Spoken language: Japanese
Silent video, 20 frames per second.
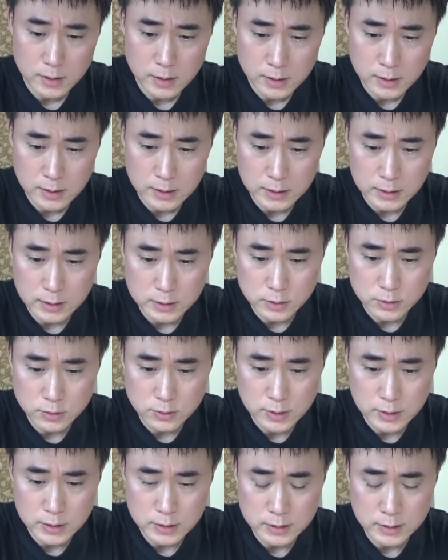えー、
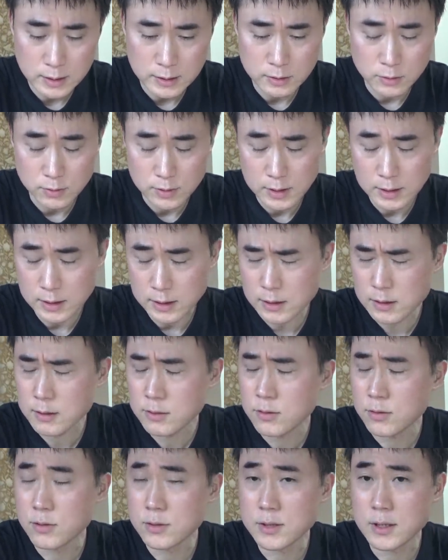衆議院選挙で
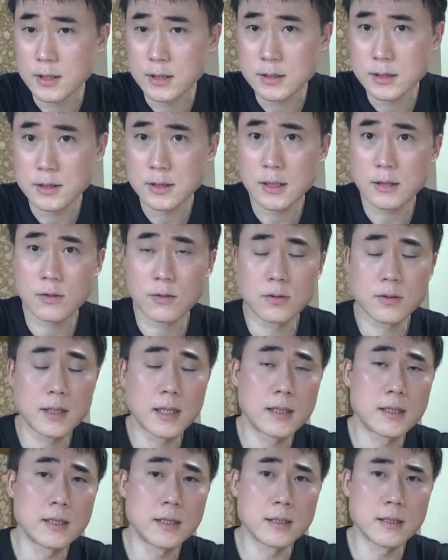当選して国
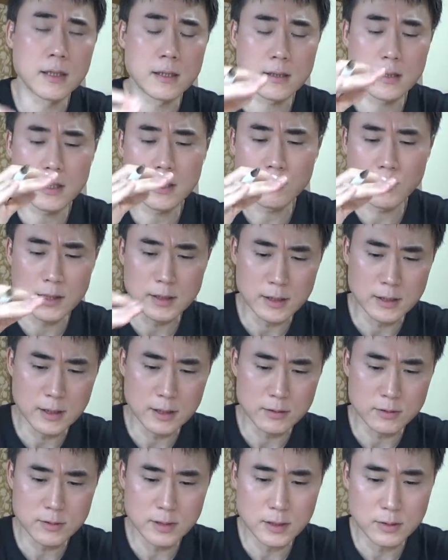会議員になって今に
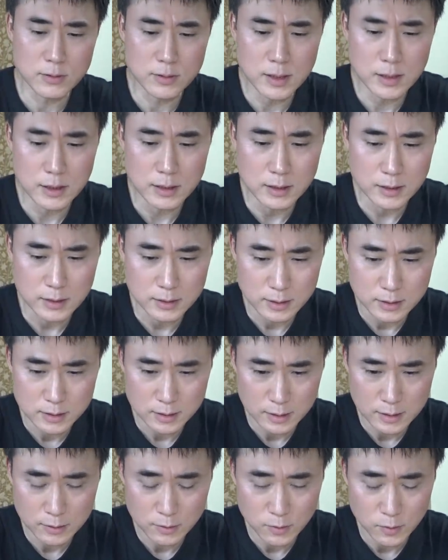至るっていう経緯なんです
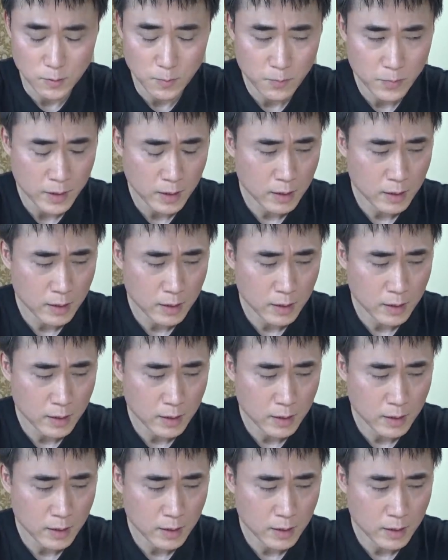けれど、